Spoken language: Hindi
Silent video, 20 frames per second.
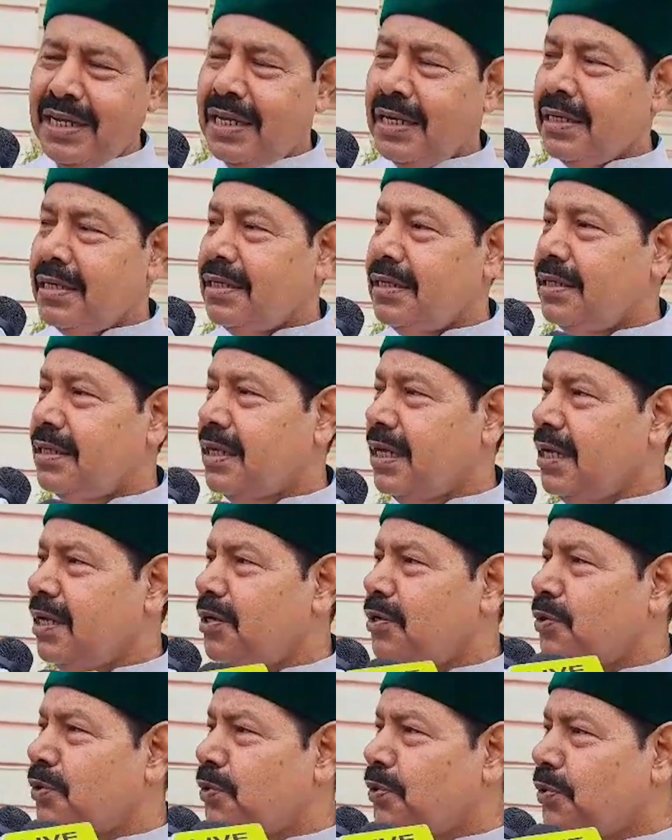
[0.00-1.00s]
न
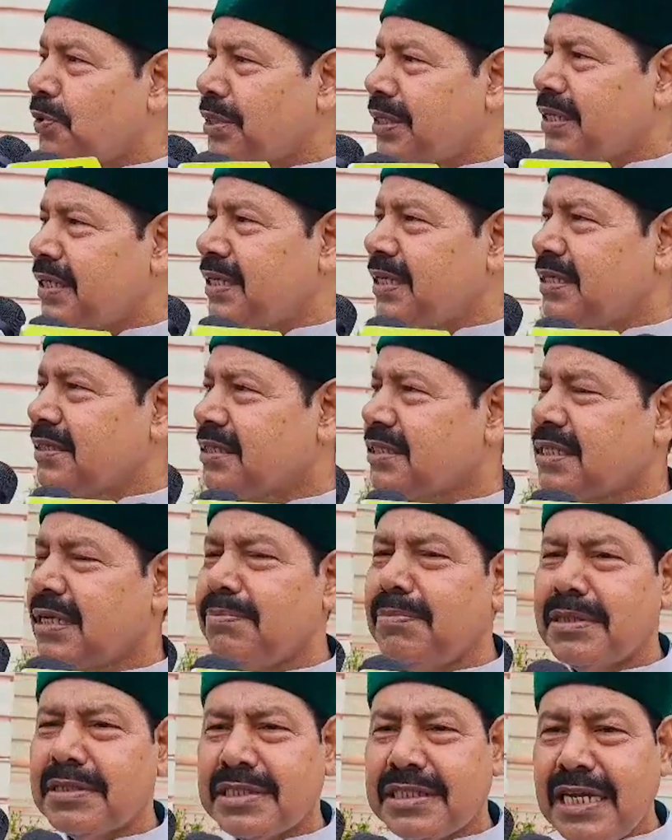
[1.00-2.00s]
लोगों के
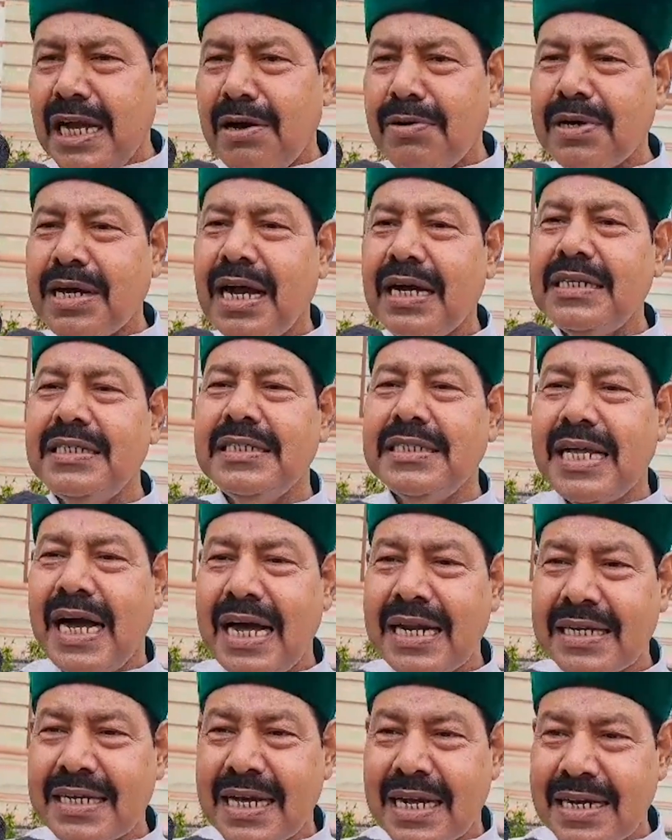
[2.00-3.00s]
समस्याओं का निदान
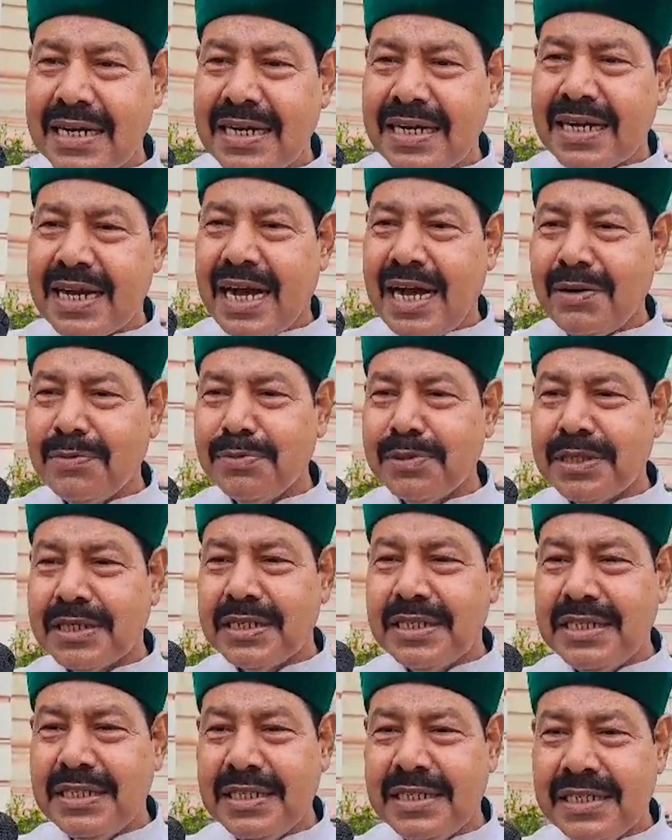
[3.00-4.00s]
करने का उनकी
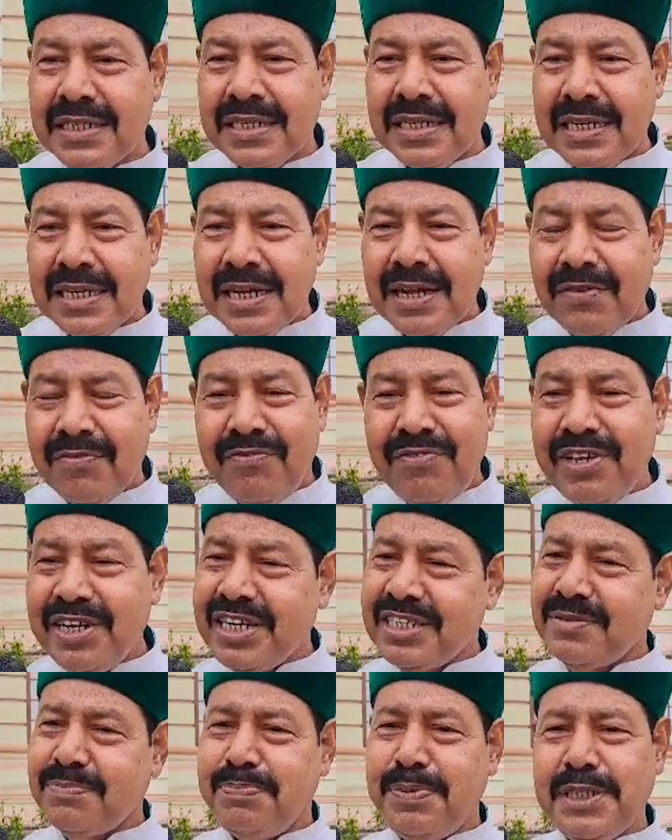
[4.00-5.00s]
फिरत
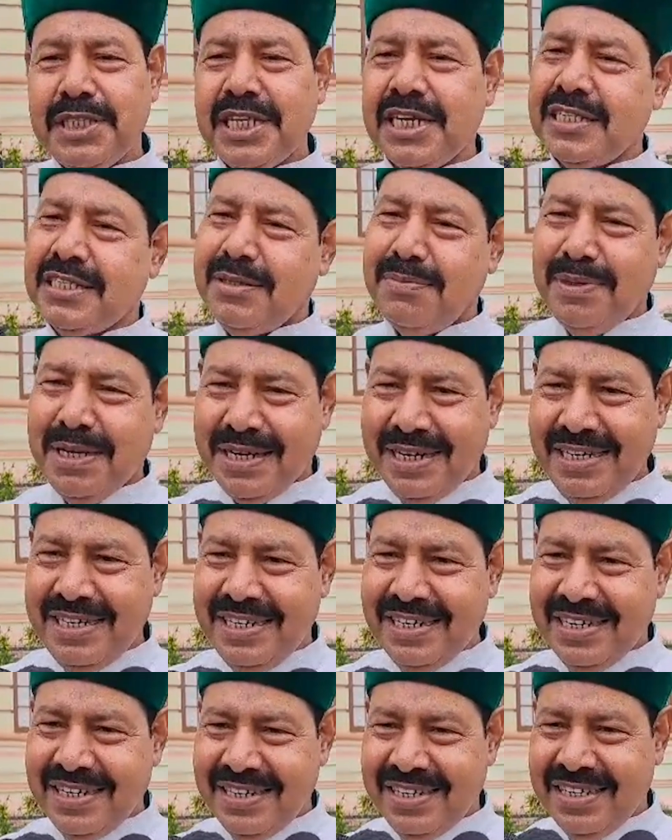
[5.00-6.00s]
फितरत में रही है
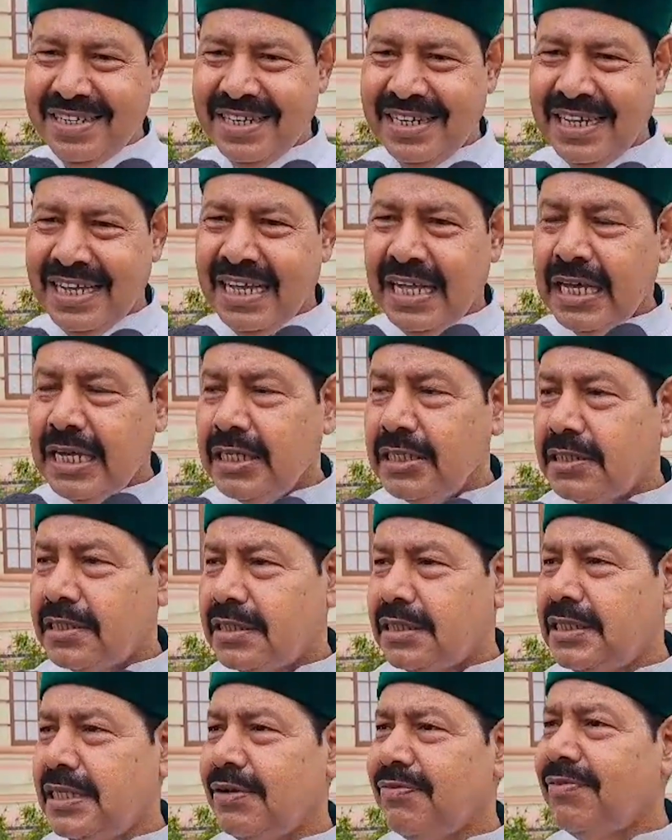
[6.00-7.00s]

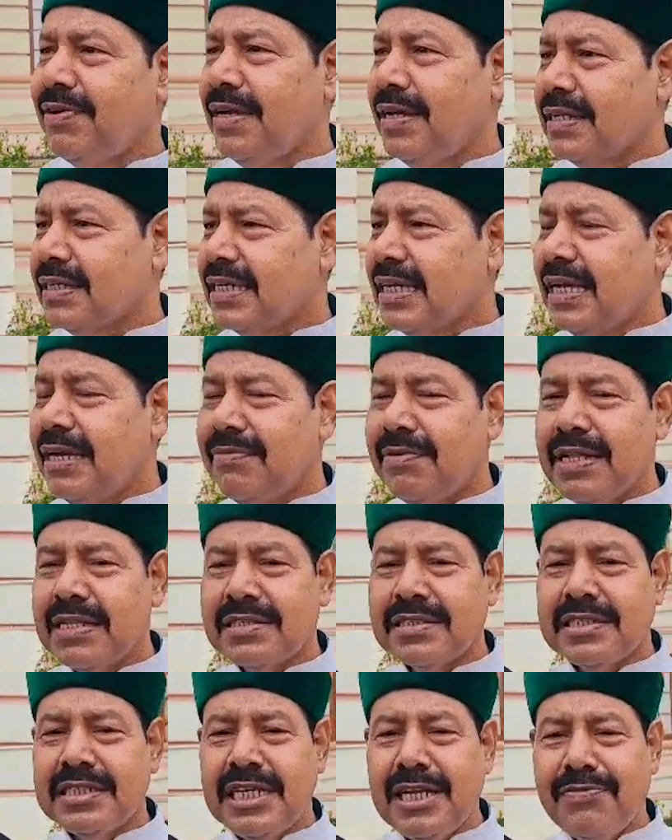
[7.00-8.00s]
सिवल केवल
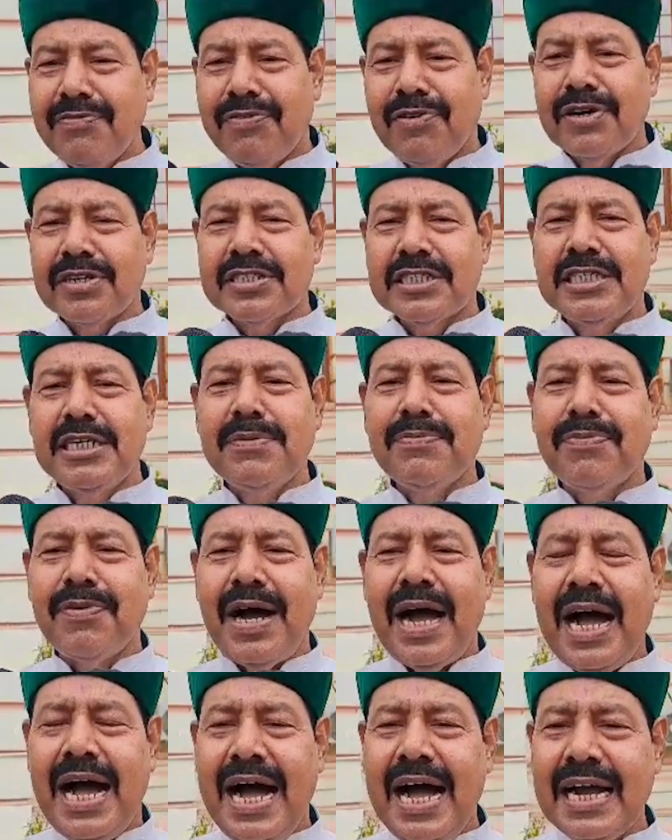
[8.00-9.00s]
सिर्फ और सिर्फ
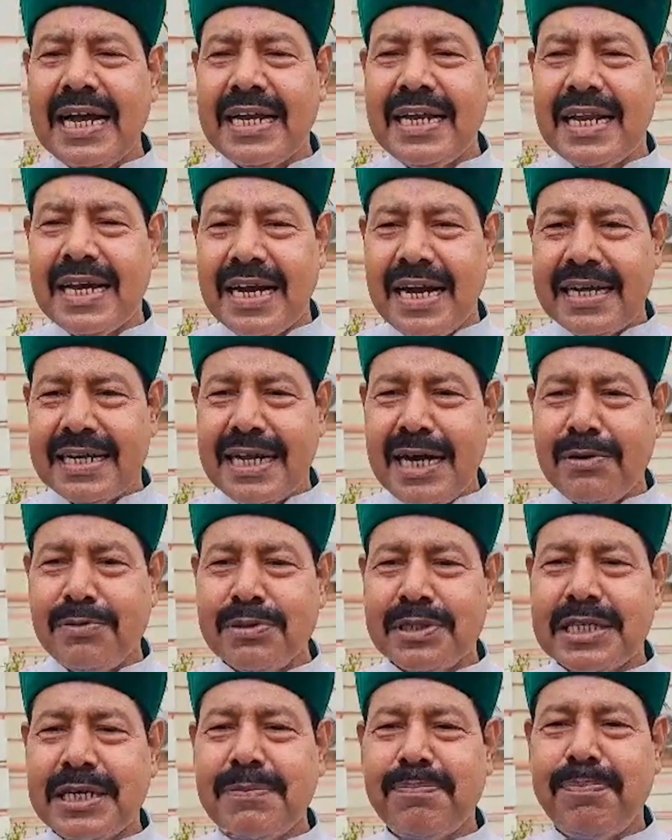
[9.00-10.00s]
आग लगाना उनके
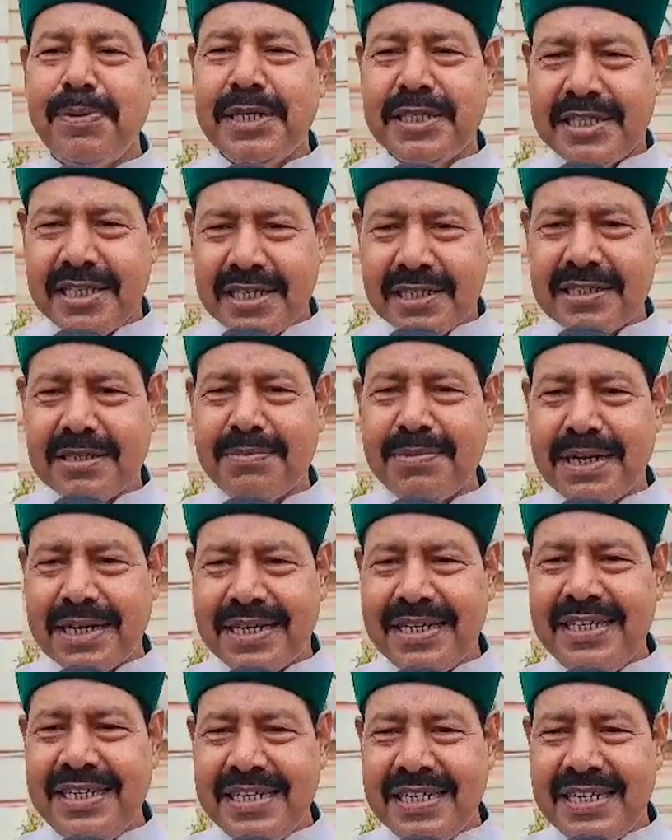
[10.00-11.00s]
फितरत में रही
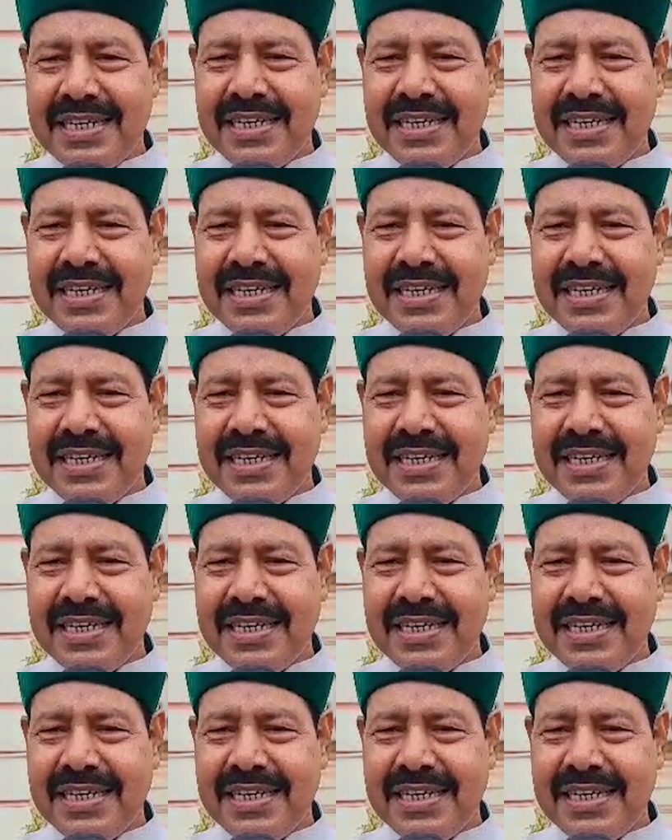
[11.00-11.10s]
है